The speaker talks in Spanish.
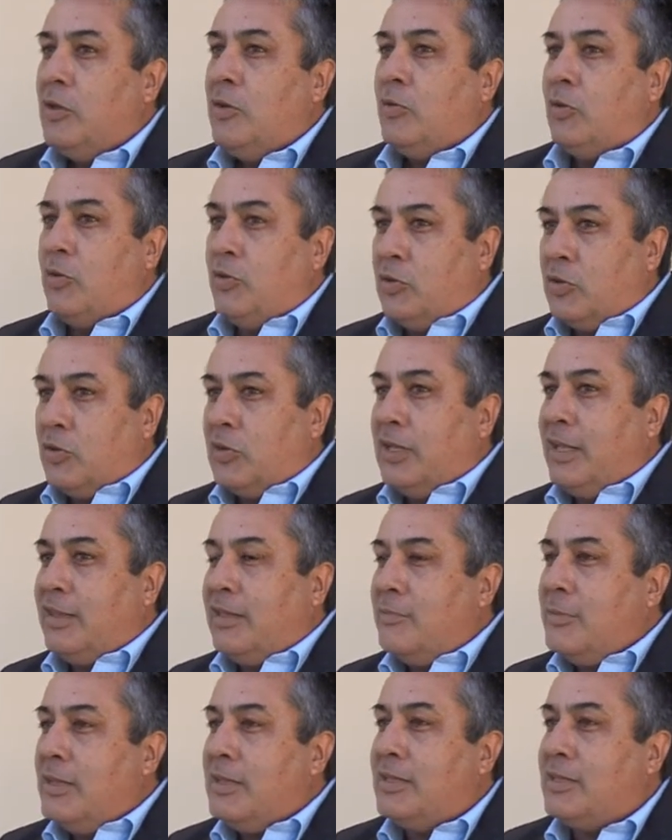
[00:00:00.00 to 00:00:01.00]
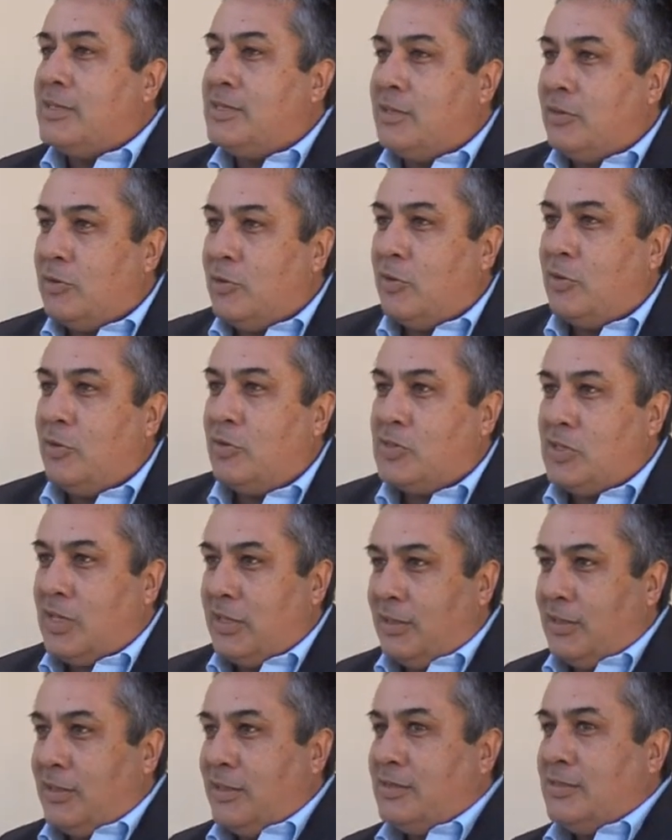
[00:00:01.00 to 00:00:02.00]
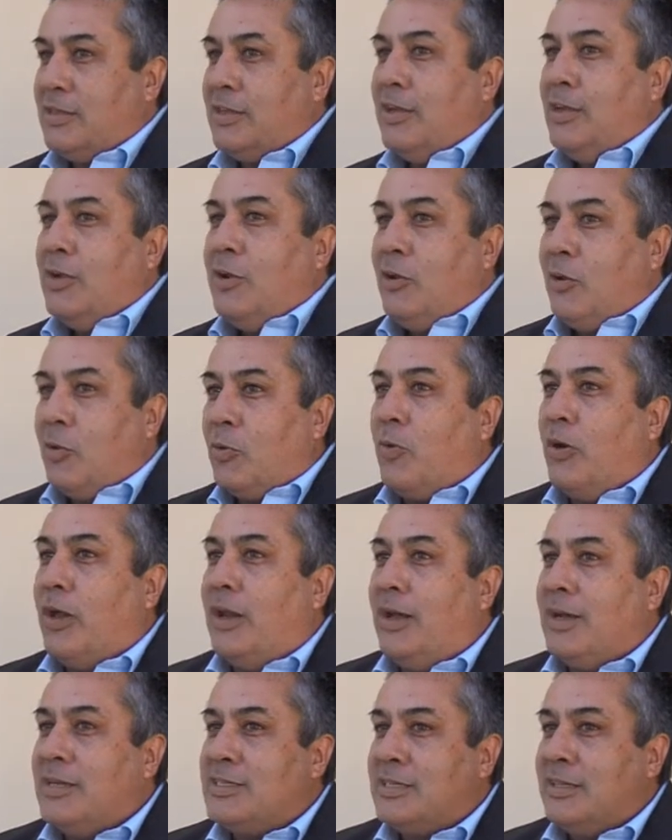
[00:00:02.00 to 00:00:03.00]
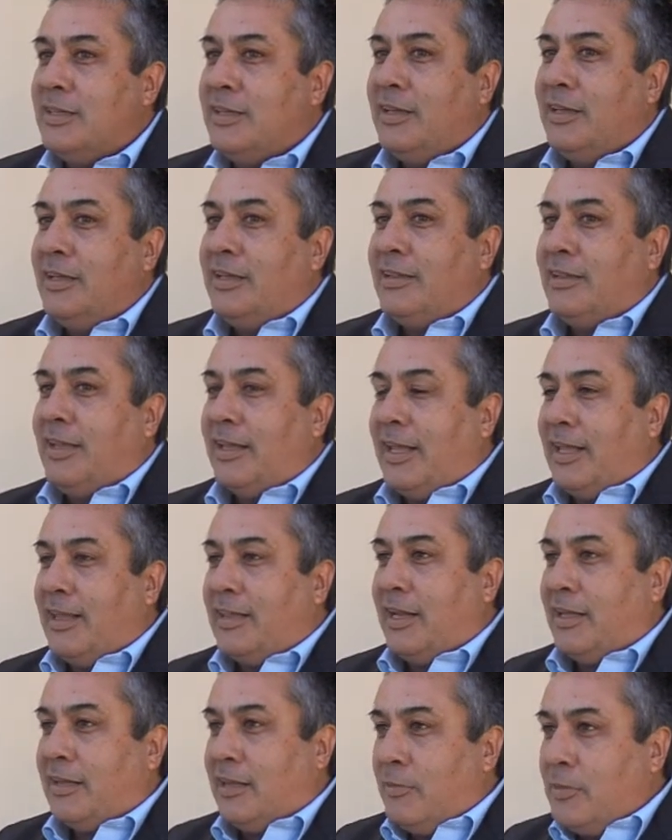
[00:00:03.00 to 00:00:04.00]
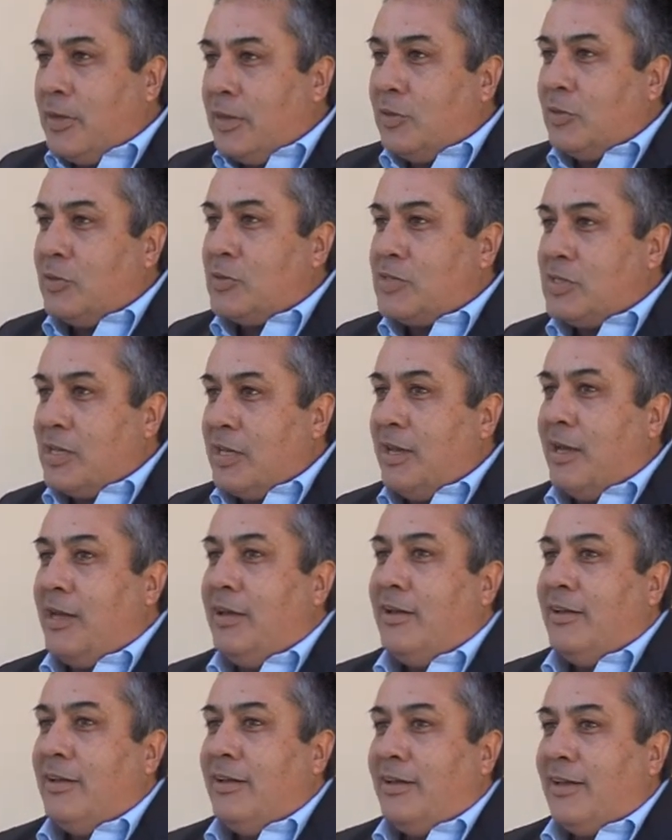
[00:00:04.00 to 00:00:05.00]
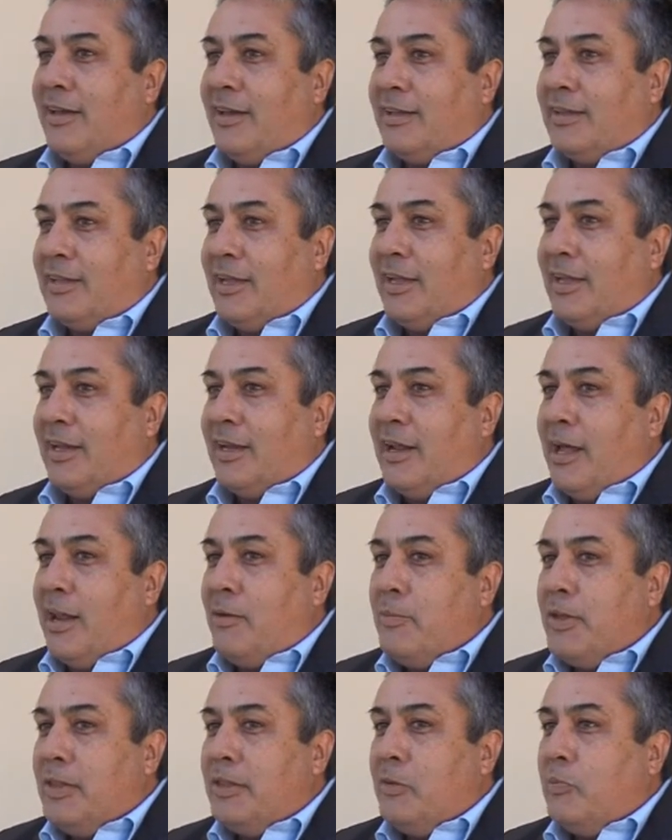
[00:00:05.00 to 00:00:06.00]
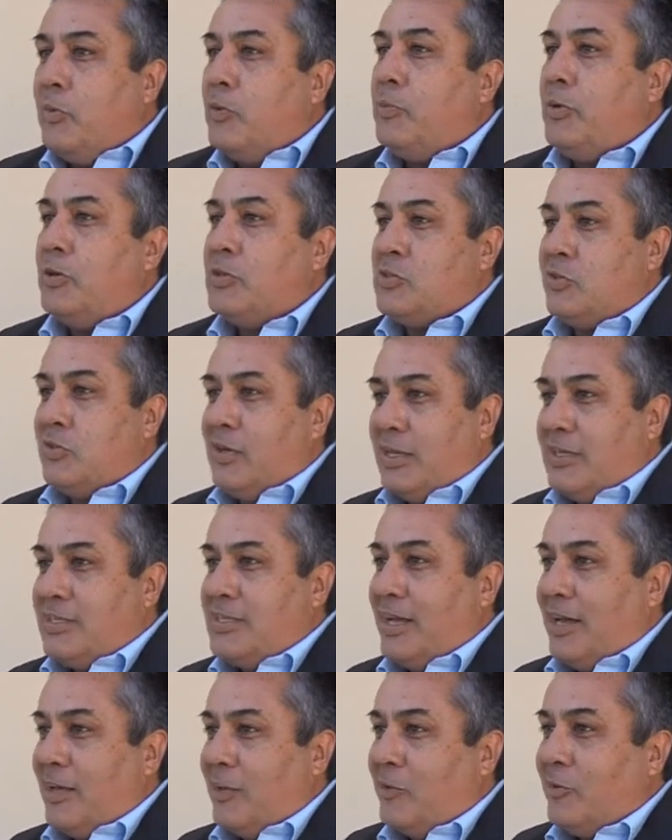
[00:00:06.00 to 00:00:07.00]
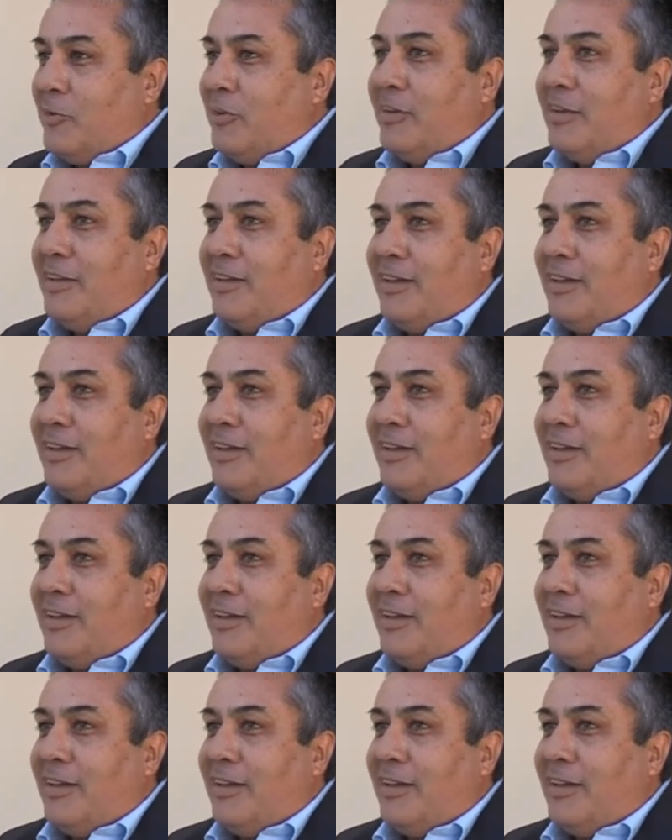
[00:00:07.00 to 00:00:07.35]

con un total de 1.300 docentes, lo cual hace de que el tratamiento sea este, realmente muy personalizado.